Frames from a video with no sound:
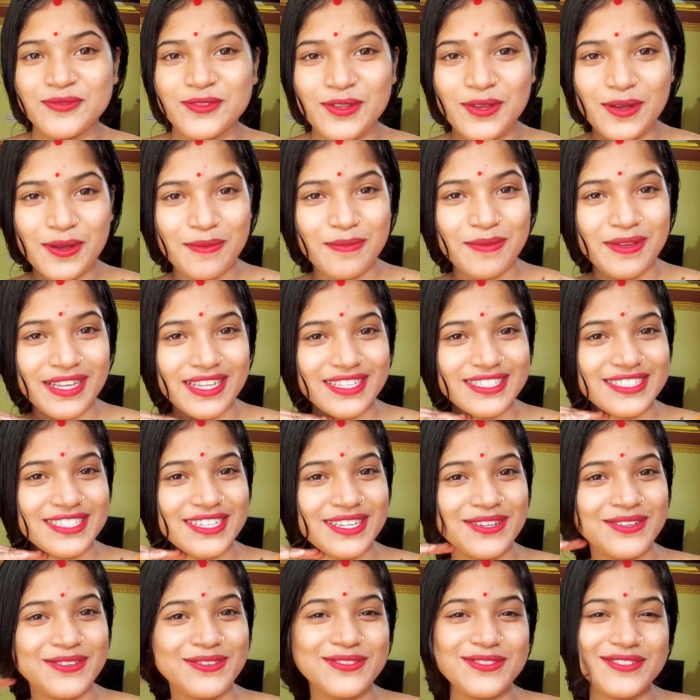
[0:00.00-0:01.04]
তো আমি
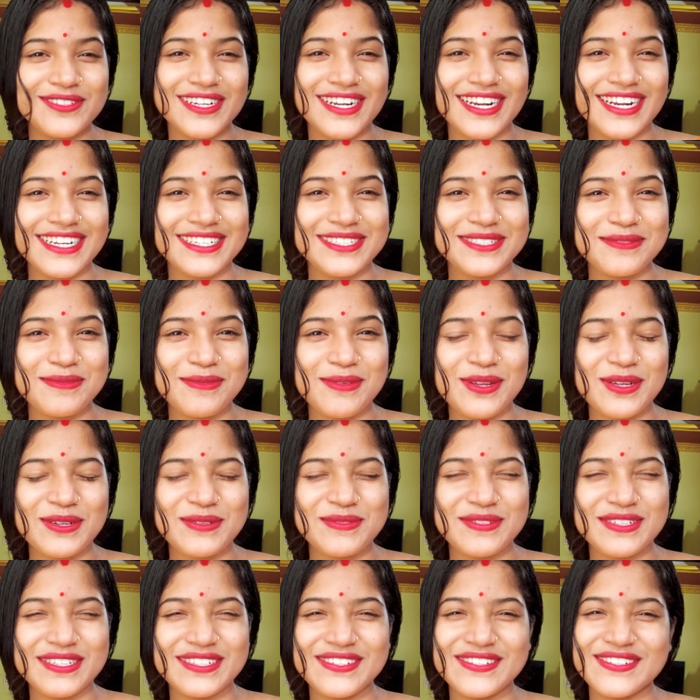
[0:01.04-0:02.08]
আজকে নতুন আরেকটা ব্লগ
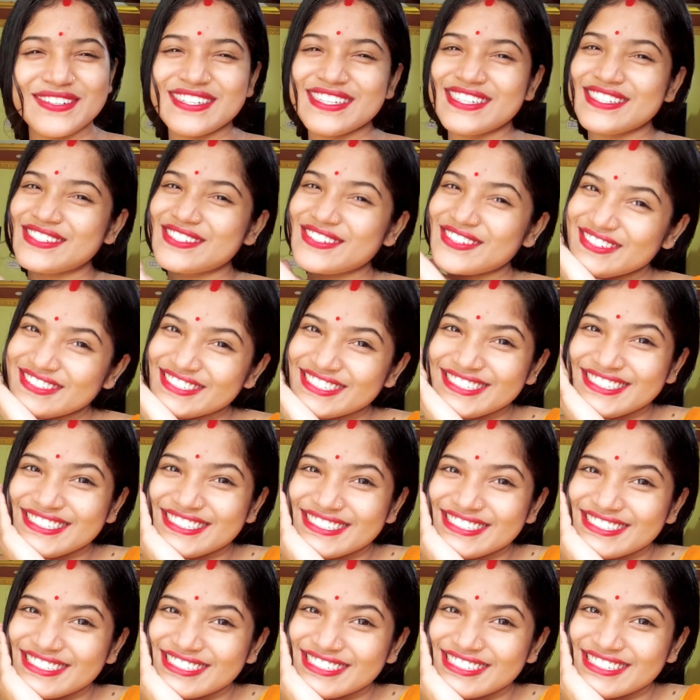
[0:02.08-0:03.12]
ভিডিও নিয়ে চলে
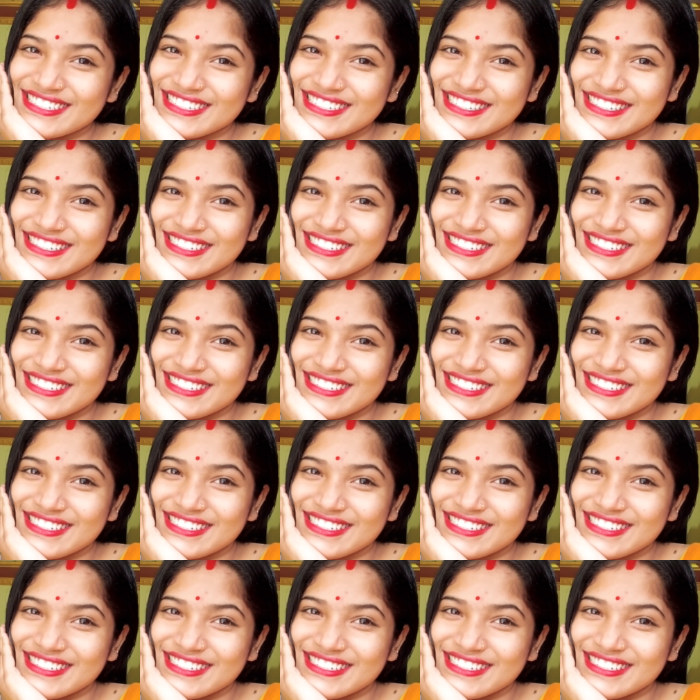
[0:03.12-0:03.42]
এসেছি